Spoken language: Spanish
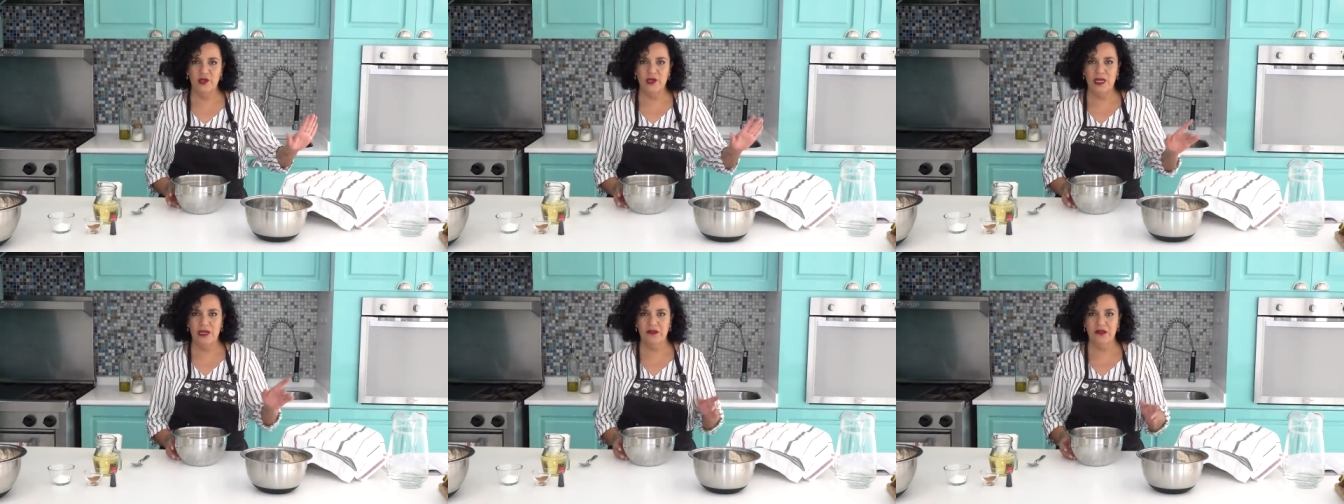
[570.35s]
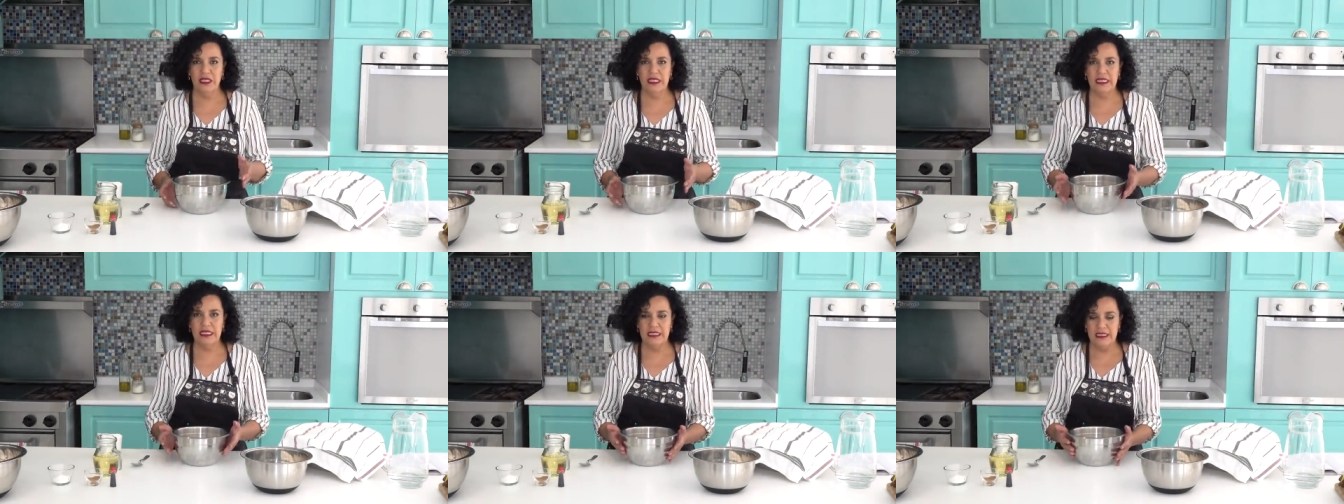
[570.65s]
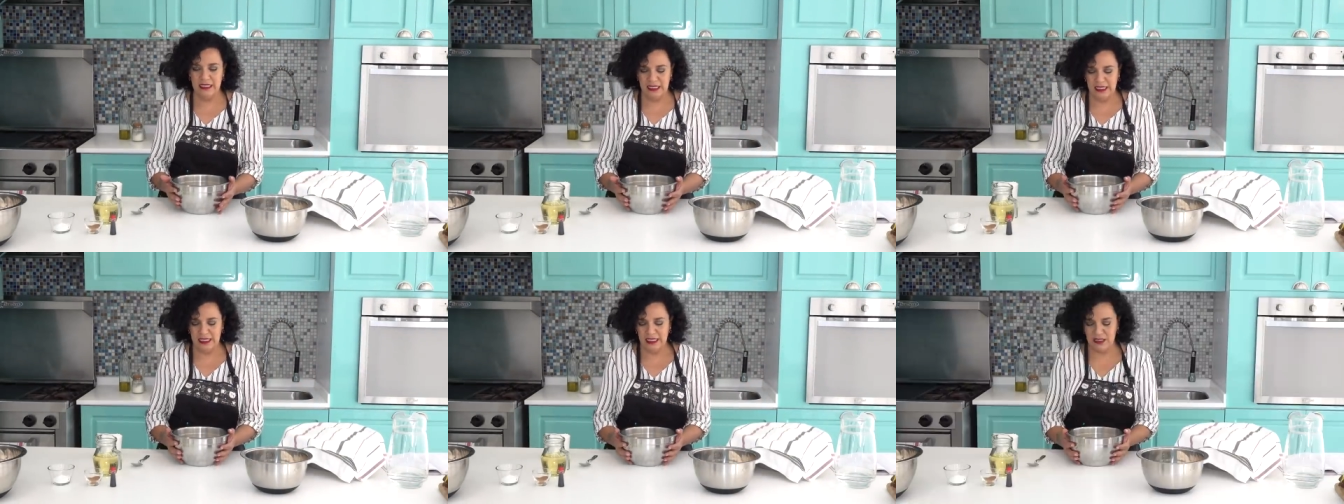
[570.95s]
Ahorita
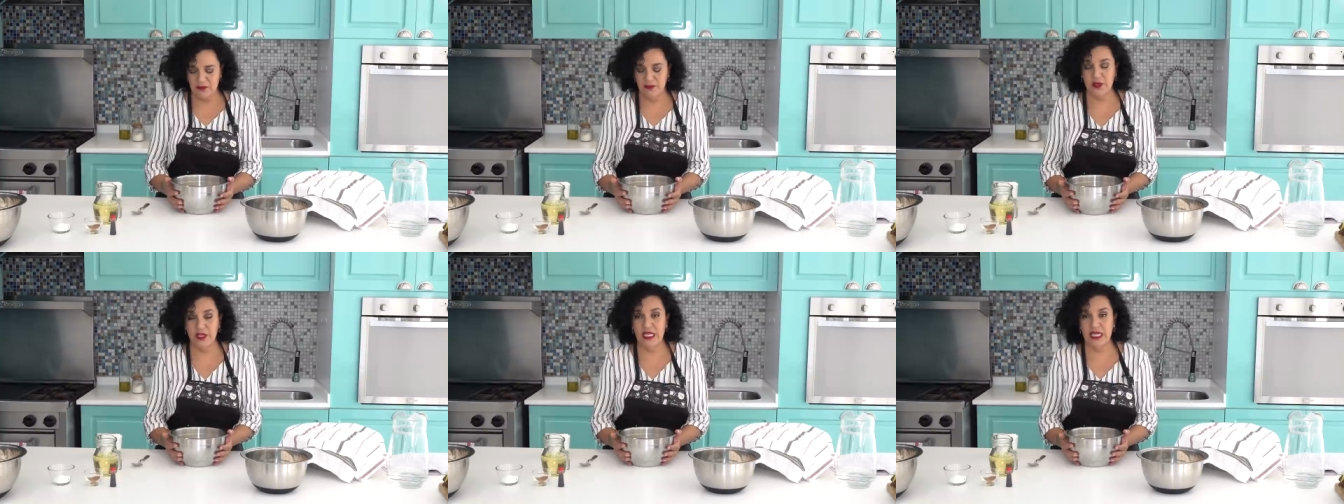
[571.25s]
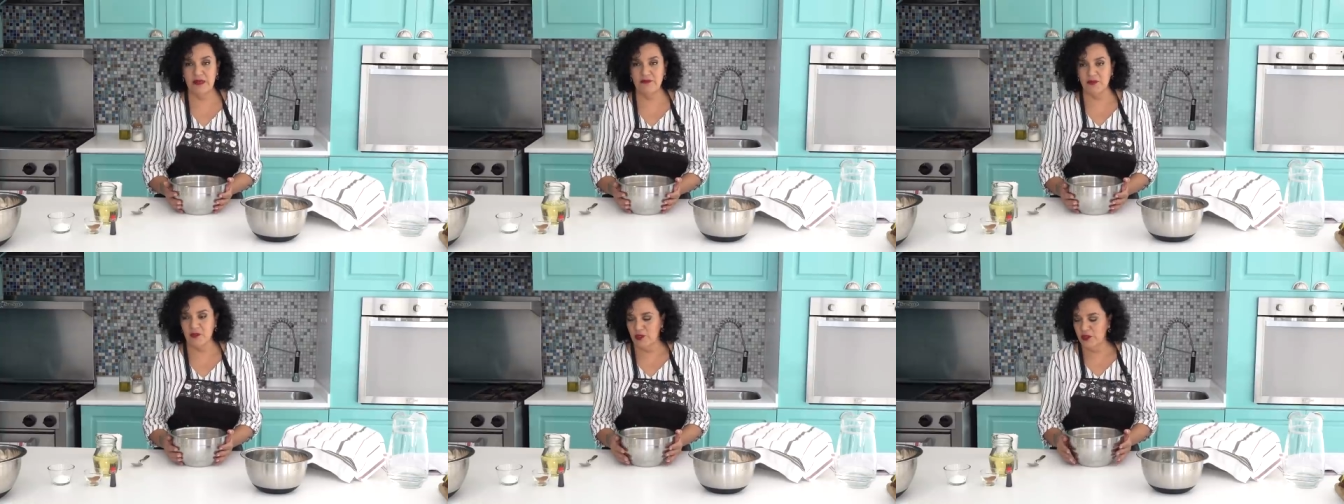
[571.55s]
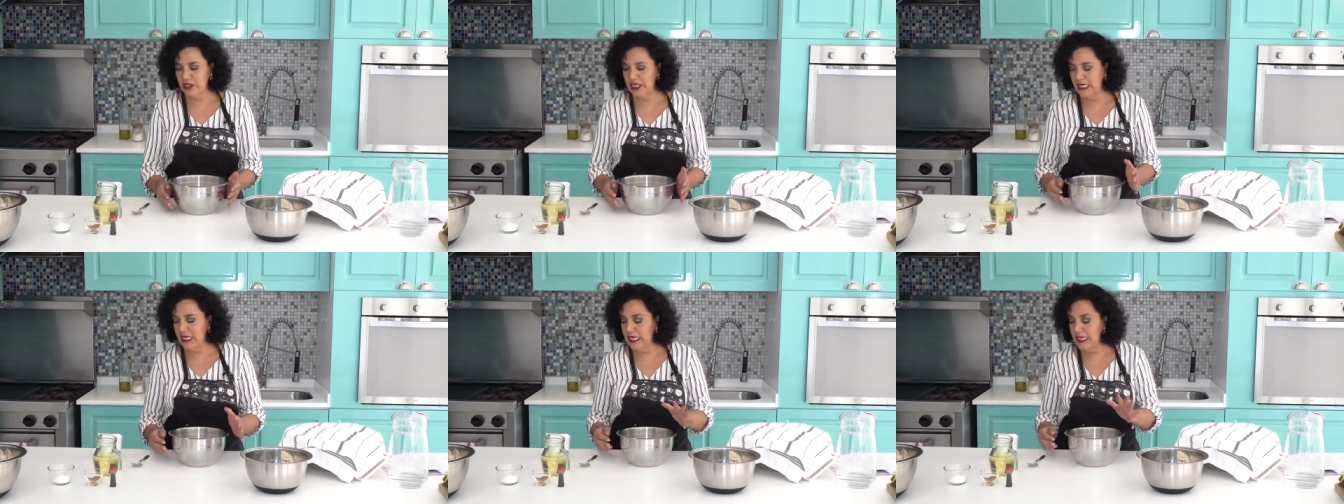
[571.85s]
se las voy a
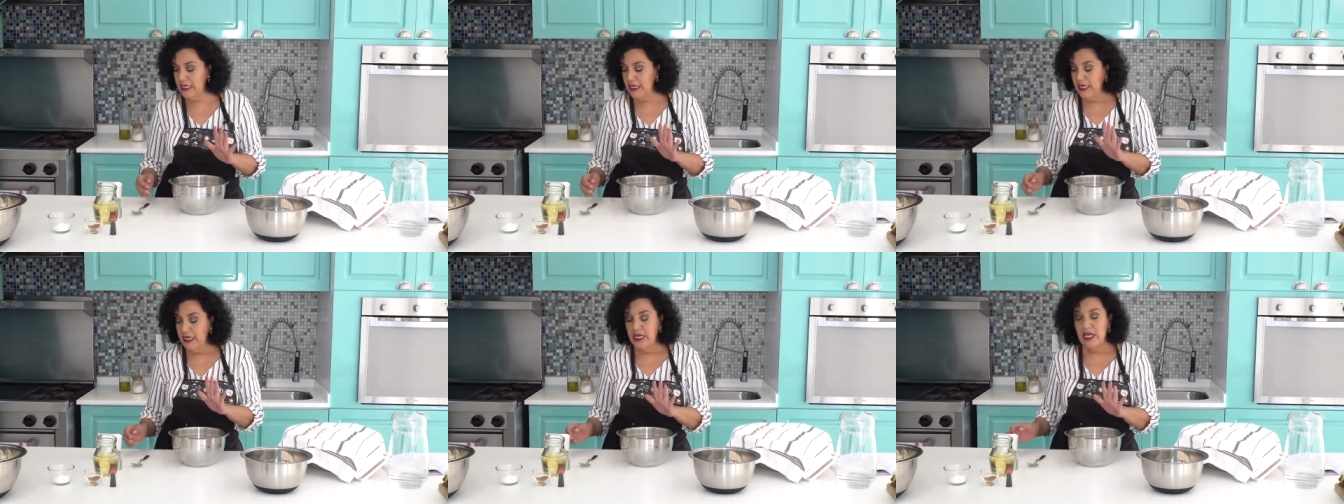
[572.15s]
mostrar.